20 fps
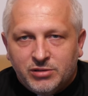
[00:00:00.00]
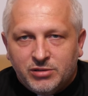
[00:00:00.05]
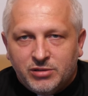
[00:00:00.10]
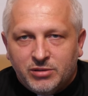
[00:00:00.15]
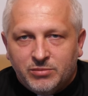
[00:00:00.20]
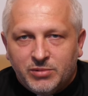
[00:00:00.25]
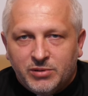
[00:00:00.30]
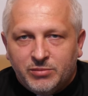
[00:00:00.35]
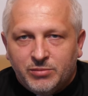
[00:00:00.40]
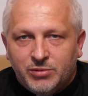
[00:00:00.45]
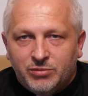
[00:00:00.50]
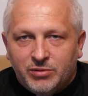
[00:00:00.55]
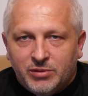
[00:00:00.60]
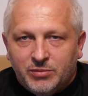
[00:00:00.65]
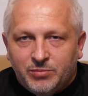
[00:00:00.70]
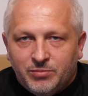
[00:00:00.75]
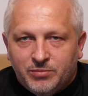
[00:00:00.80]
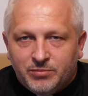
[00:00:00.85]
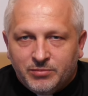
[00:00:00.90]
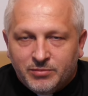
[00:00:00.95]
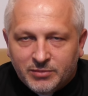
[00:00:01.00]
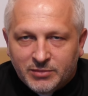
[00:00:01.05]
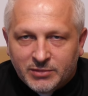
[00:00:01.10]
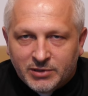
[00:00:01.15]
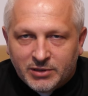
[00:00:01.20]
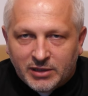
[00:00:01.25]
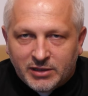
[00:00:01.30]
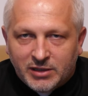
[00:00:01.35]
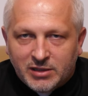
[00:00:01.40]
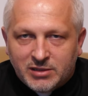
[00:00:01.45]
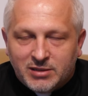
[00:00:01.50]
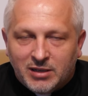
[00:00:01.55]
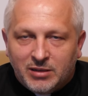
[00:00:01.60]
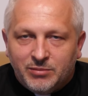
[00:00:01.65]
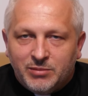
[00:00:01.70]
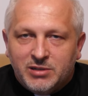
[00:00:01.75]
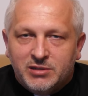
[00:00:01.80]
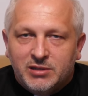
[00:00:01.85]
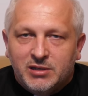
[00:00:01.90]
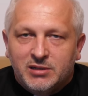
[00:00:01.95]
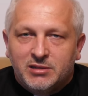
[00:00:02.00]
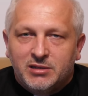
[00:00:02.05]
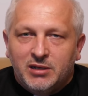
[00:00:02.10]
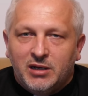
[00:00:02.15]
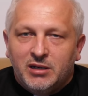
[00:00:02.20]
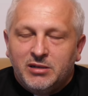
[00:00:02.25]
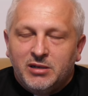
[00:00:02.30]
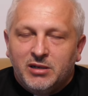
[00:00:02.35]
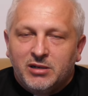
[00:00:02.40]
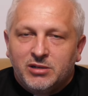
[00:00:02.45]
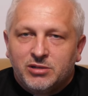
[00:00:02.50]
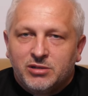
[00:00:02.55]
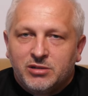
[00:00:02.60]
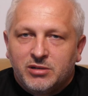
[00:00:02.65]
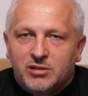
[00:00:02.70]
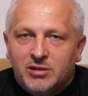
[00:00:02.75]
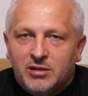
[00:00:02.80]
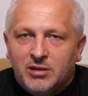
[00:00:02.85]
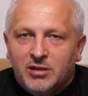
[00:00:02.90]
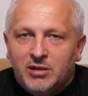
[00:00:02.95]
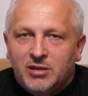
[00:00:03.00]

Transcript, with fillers: żeby były takie same zeznania, że